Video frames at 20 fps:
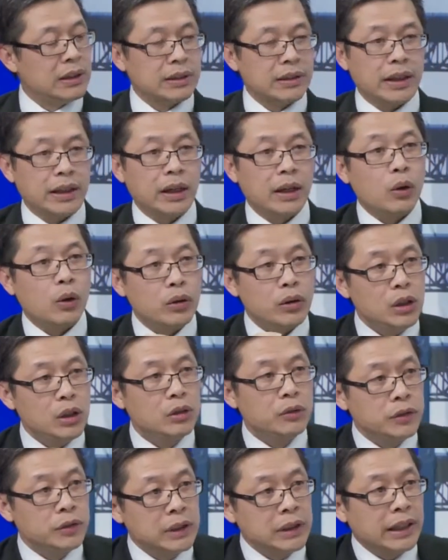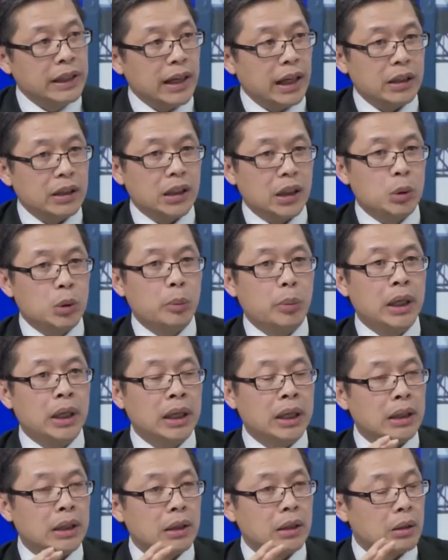Dạ. thành ra đã có nhiều phương cách để mà
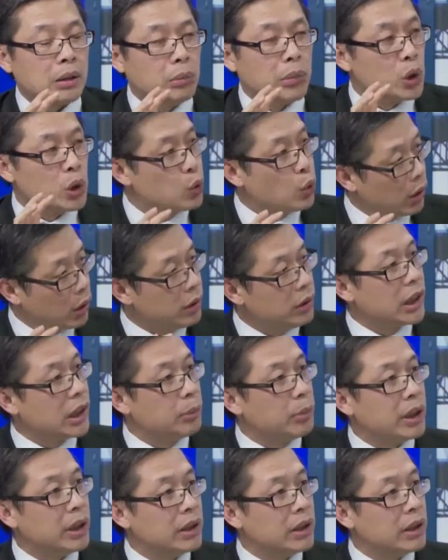mình mình chuẩn được cái